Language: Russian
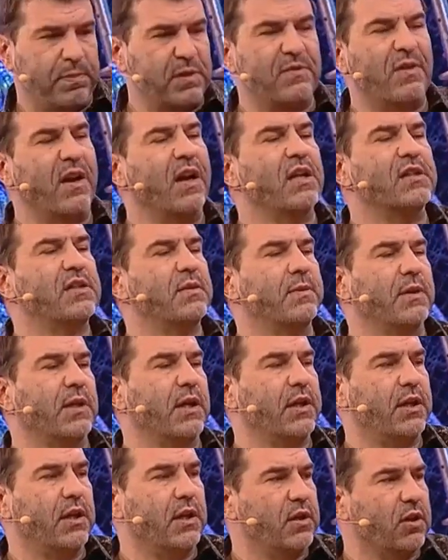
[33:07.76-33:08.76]
позволял себе
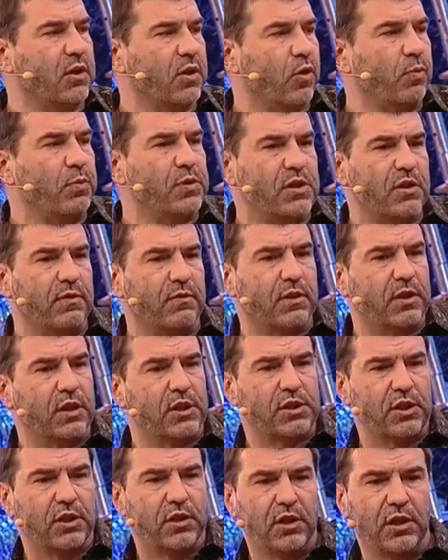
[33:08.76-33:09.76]
какие-то грубости в
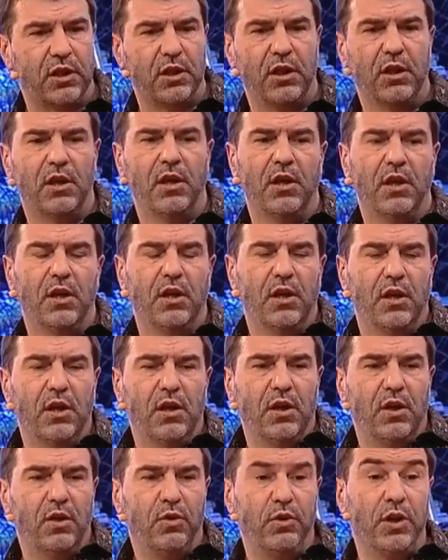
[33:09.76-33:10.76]
отношении
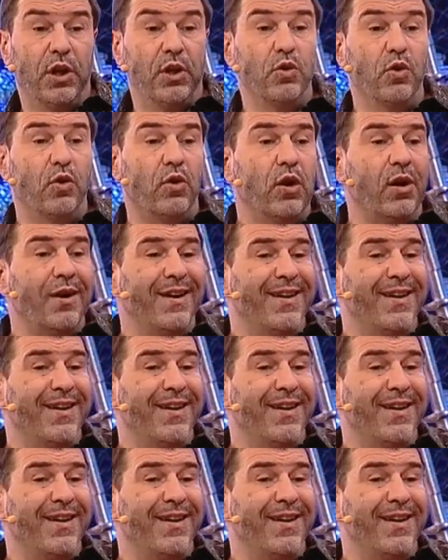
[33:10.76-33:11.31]
людей. Но